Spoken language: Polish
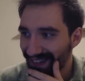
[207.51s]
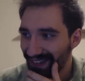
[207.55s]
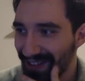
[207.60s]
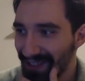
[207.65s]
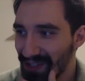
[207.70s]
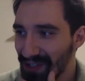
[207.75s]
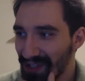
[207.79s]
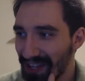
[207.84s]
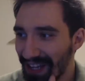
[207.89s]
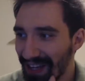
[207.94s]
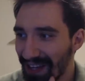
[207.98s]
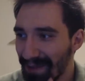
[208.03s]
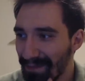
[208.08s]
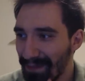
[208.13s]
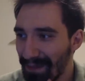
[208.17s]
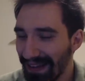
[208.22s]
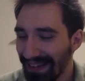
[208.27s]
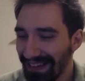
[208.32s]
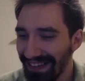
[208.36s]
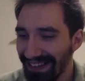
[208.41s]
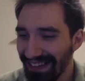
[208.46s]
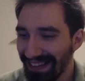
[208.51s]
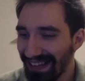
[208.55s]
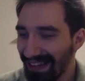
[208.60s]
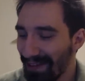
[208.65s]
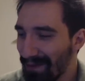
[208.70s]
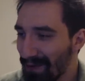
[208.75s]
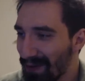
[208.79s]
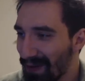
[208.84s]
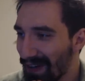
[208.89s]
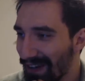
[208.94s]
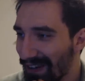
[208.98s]
szarpaninka
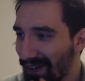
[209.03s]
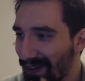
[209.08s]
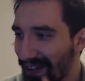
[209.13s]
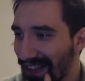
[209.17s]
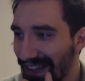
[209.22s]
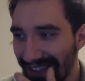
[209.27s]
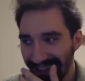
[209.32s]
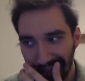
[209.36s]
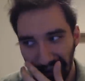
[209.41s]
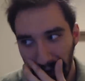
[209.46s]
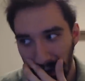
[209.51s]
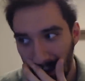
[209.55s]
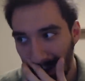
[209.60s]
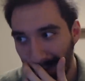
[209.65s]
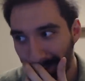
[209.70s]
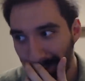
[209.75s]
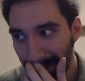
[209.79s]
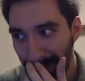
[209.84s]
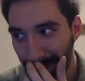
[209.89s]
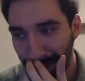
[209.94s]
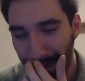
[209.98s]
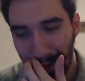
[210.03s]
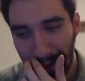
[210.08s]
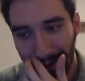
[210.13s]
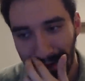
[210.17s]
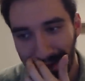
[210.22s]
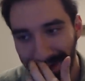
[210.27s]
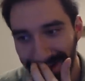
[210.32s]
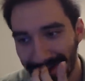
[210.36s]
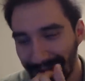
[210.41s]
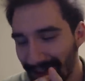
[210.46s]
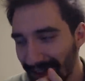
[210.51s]
była konkretna. Jak mu
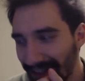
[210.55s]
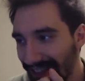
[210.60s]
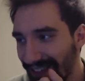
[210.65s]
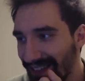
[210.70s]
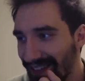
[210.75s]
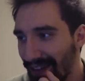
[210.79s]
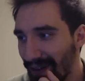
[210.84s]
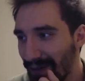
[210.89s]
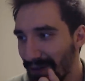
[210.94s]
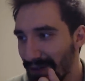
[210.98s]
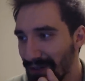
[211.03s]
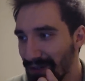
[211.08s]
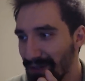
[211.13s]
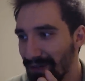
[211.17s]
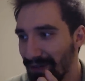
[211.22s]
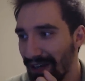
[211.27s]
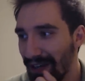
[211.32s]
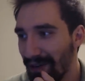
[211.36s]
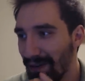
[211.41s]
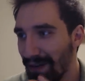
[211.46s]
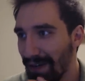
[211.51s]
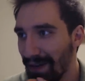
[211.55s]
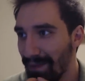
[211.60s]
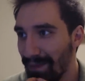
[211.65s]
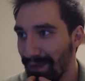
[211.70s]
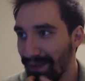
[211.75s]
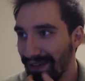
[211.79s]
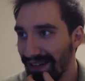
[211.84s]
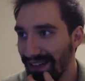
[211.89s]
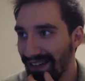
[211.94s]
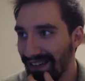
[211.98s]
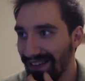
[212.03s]
te nogi założył na łeb,
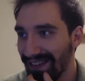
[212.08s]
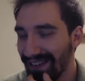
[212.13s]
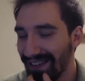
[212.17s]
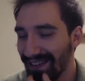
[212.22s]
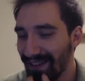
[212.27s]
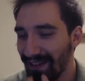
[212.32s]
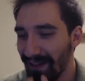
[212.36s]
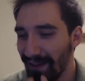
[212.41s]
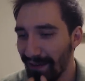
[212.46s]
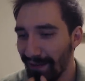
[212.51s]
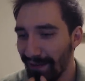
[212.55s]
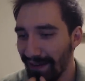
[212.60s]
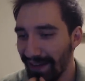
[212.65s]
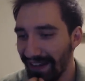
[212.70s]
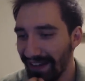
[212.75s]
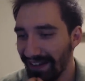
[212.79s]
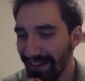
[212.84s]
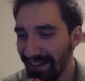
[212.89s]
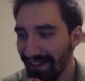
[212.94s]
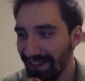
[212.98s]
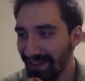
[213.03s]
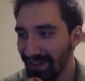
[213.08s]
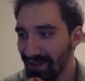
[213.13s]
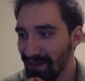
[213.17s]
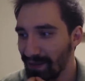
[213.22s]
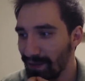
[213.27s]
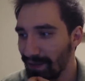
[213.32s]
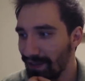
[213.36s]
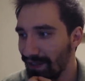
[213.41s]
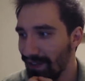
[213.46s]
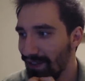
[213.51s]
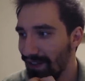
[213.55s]
ten strollowany i zaczął
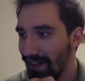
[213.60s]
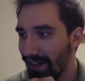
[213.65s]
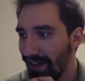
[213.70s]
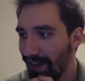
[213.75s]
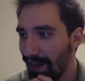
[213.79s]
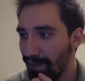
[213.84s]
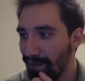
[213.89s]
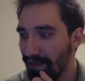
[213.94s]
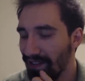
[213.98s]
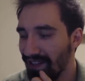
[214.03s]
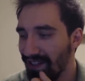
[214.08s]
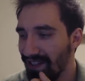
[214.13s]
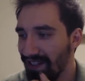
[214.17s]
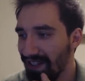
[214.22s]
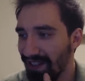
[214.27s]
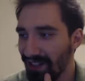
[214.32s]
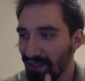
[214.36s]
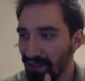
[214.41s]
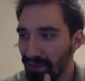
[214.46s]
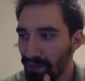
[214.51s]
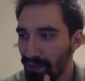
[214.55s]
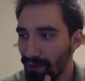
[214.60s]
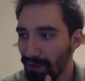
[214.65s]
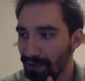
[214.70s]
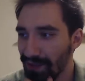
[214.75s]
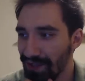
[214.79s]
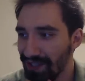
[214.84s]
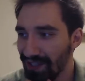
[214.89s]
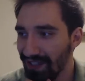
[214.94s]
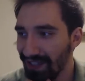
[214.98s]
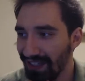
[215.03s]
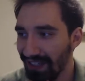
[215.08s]
go kolanami zgniatać mu
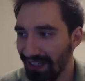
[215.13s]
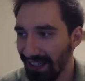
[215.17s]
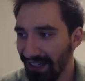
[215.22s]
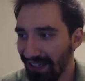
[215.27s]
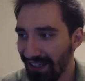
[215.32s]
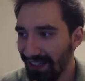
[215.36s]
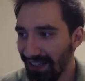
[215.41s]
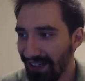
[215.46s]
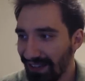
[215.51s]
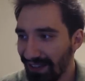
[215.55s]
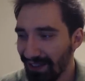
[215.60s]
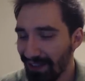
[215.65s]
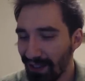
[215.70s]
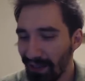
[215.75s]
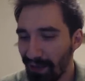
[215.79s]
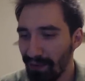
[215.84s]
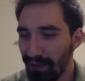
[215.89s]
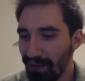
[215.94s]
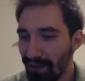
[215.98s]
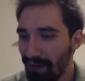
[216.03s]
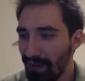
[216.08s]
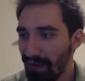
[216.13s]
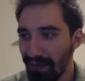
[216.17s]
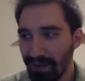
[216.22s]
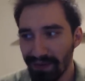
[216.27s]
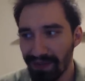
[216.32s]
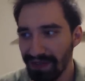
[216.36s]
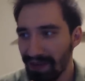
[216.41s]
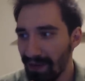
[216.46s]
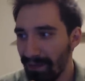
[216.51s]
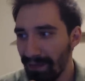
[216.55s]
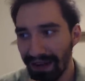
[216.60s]
uszy, to to było
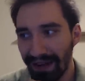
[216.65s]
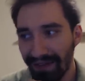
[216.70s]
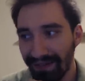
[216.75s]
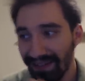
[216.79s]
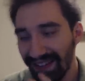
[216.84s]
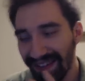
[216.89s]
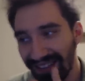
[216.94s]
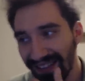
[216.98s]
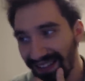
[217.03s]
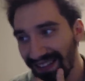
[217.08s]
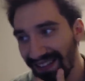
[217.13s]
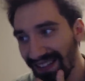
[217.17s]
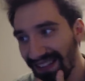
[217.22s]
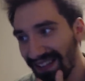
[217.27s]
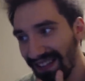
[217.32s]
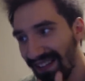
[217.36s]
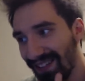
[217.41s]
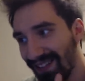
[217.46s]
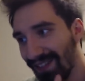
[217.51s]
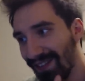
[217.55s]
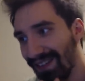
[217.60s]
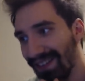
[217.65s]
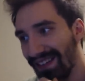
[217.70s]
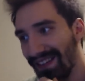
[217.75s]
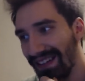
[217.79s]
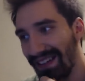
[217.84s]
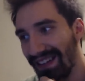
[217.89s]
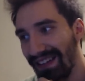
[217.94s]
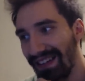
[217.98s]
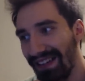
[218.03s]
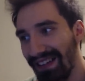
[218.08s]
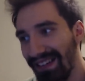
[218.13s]
już naprawdę technika
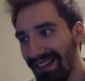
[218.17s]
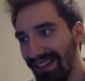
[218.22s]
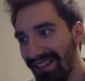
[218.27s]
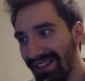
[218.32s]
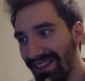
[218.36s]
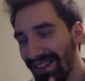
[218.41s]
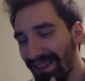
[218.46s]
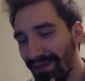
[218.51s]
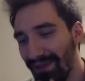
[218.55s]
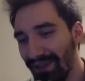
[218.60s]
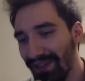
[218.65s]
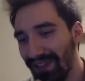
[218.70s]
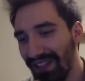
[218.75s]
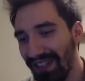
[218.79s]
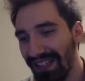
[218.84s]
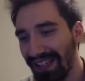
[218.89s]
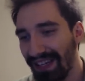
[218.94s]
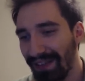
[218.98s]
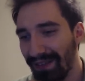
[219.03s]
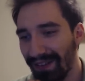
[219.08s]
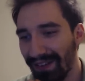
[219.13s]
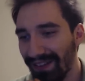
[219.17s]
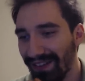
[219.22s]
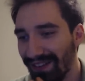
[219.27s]
godna zawodnika.